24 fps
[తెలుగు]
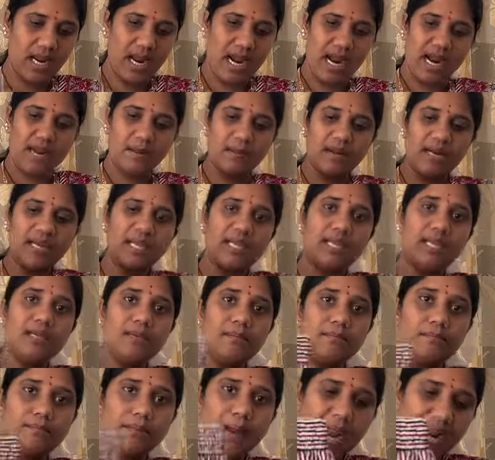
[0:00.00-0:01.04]
అండ్ మనకి
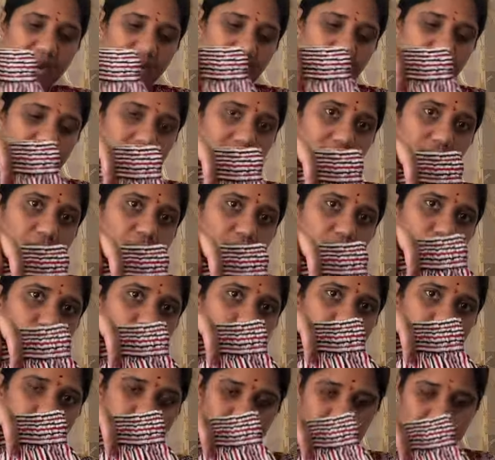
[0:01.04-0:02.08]
ప్యాంట్ అయితే ఇలా
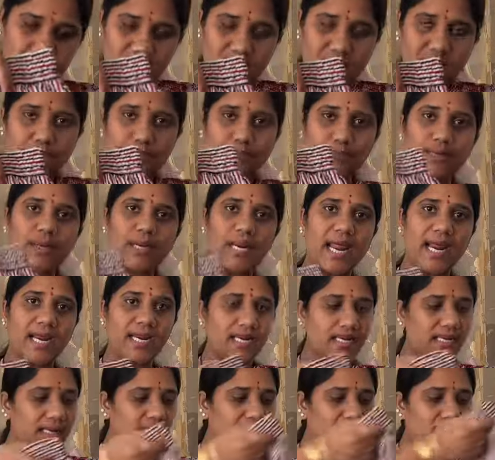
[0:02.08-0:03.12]
వస్తుంది సింపుల్ అండ్